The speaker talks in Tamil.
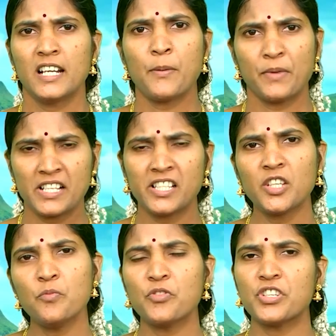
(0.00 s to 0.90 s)
நாம்
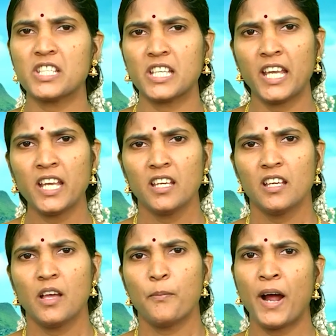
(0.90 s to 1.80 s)
ரசிக்கும் பொழுது
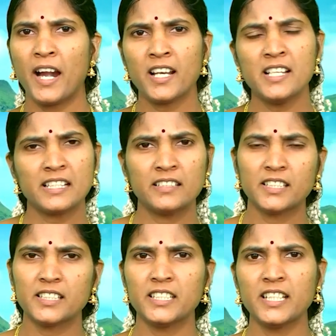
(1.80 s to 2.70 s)
பாடல்
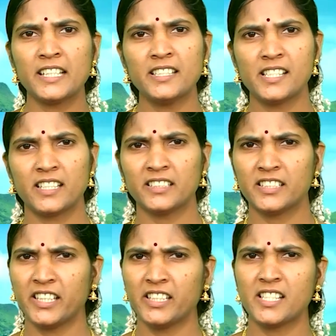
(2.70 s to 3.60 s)
சிறந்தது அது
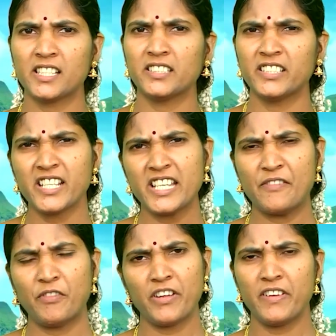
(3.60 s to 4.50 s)
சிறந்தது இது சிறந்ததுன்னு
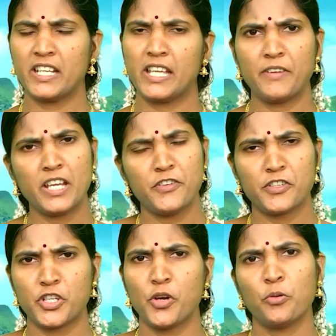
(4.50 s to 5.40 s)
எவ்வளவு
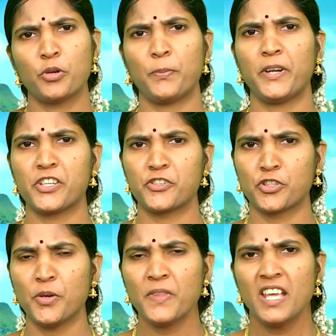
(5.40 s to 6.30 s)
எவையவற்றையோ
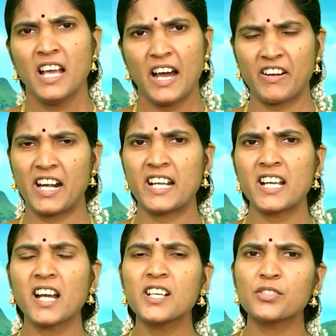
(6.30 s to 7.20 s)
குறிப்பிடுகின்றோம் அவர்
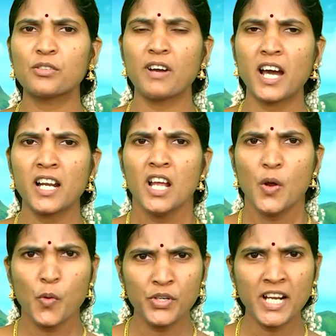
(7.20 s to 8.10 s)
அழகாக சொல்வார்
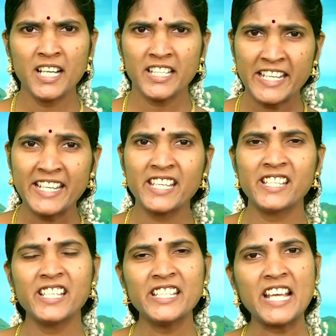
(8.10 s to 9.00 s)
குழல்
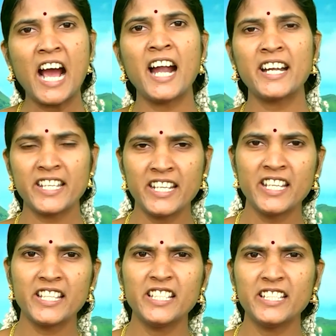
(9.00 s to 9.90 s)
இனிது யாழ்
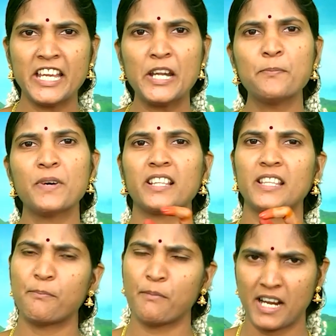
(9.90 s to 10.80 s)
இனிது என்பர்
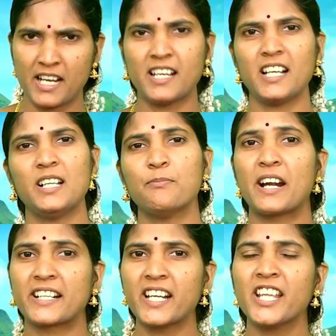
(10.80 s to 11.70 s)
தம் மக்கள்
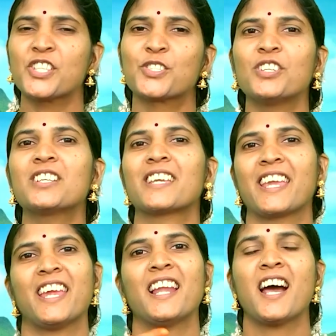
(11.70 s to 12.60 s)
மழலை சொல்
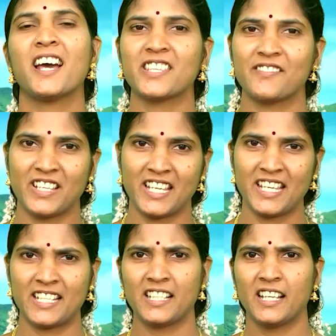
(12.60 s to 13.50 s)

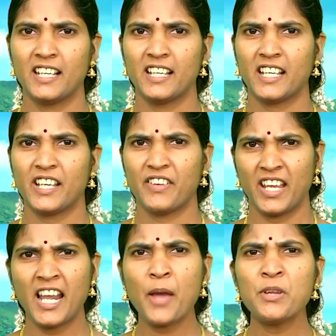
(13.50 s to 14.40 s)
கேளாதவர்
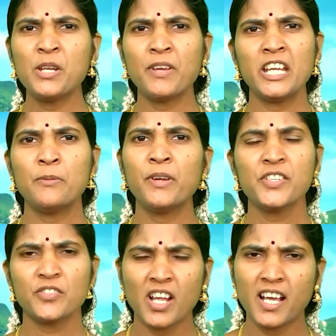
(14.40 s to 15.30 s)
வேளாம் இனிமை
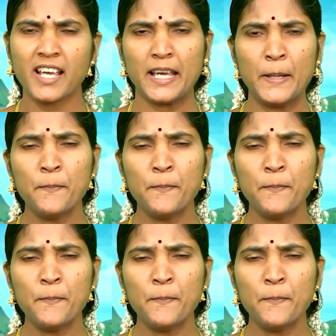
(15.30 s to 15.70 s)
இனிமைன்னு சொன்னாக்க